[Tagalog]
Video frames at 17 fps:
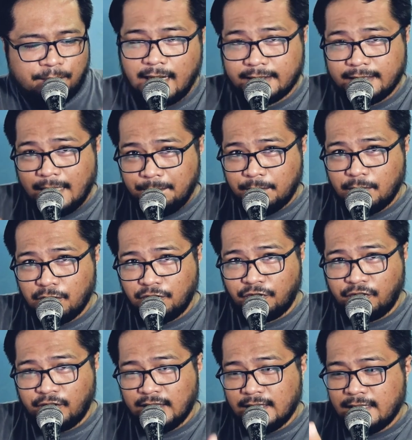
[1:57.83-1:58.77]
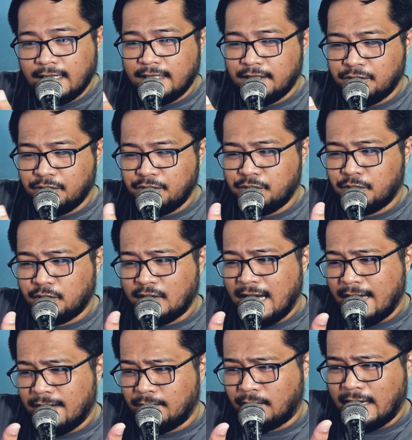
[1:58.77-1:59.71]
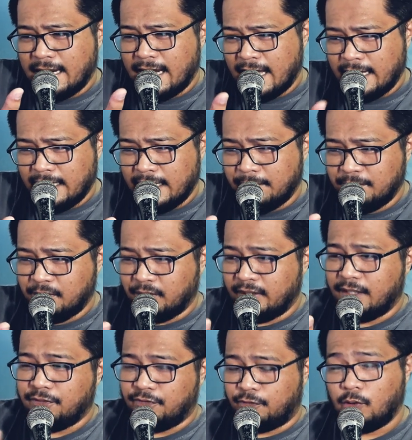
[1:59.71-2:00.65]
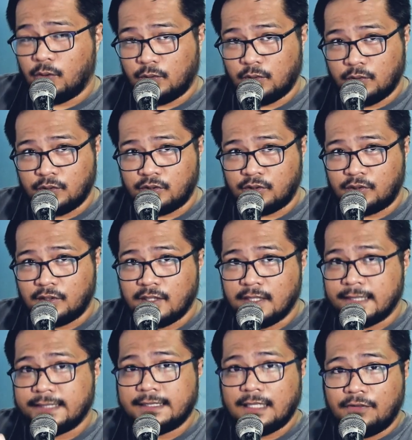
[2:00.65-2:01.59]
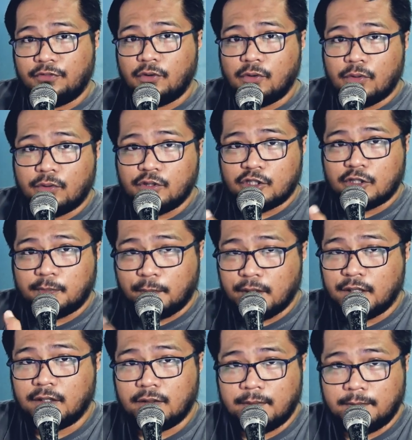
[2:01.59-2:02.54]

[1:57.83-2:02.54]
Ang depth of field ay yun yung gano'ng kalalim yung in-focus sa focus point